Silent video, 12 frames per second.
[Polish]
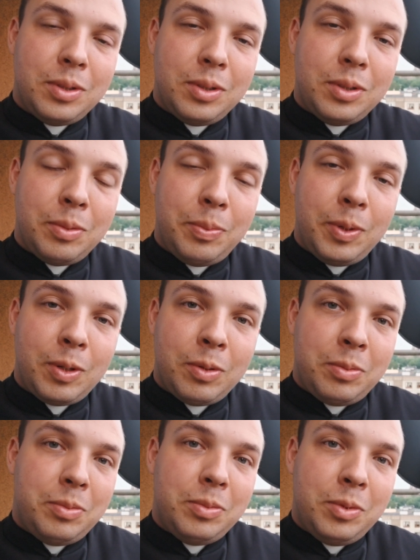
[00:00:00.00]

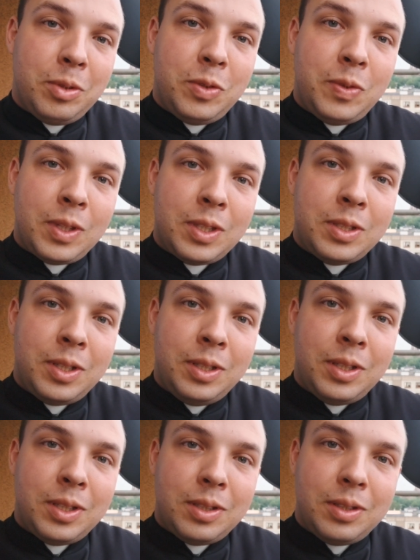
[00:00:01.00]
Dopiero
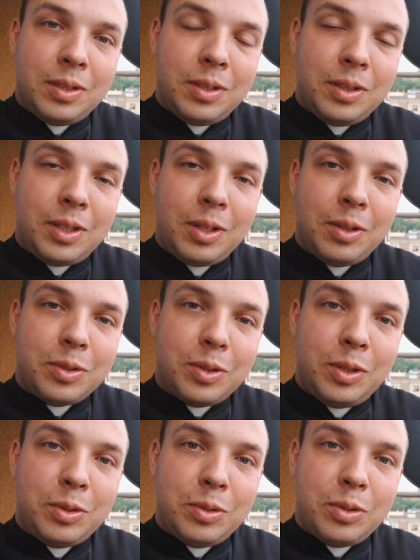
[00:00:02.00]
doświadczenie e, tego, co
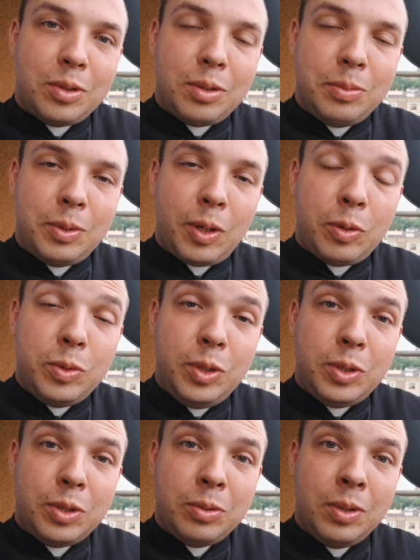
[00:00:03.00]
Jezus zrobił, jak
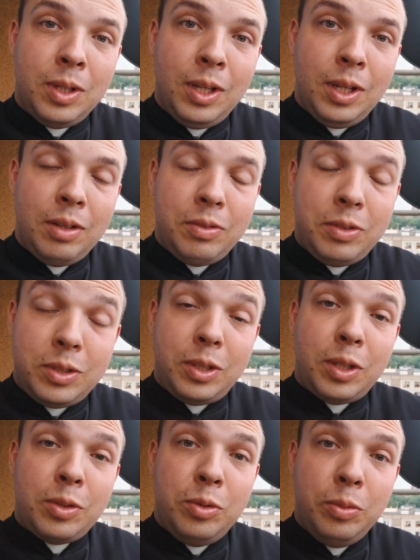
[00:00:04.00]
uciszył, wszyscy
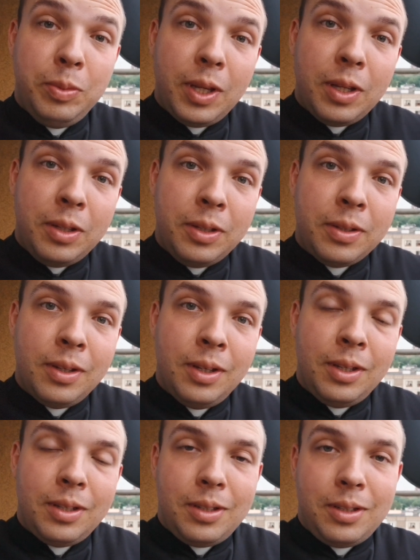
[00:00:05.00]
się zdumieli,
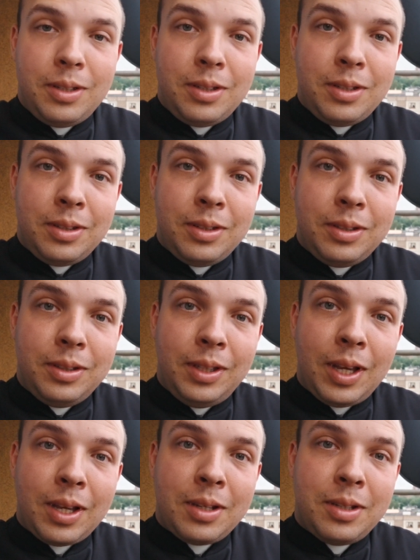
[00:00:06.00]
e,
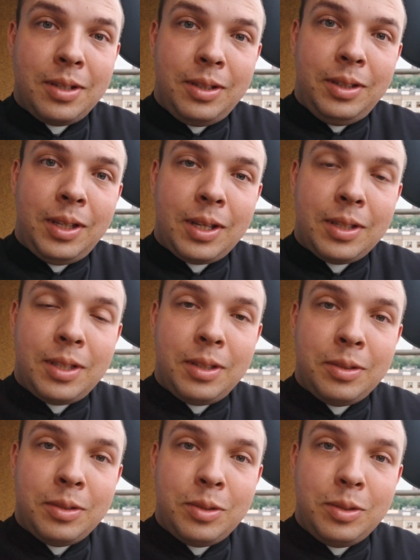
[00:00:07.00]
jak, jak,
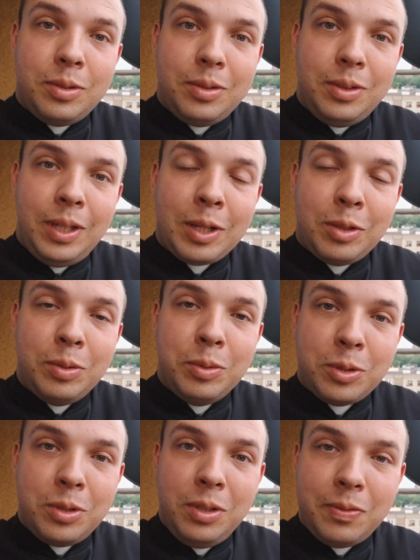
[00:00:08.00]
te, jak to
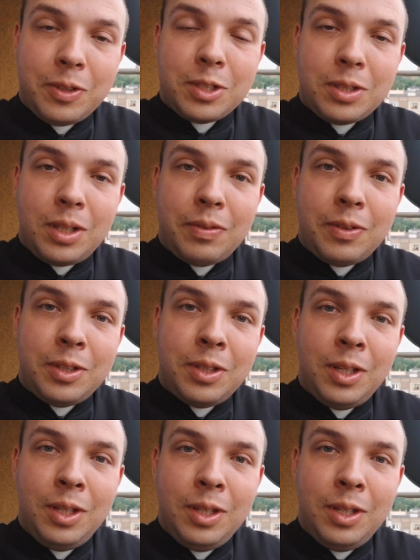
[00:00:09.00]
możliwe, że nawet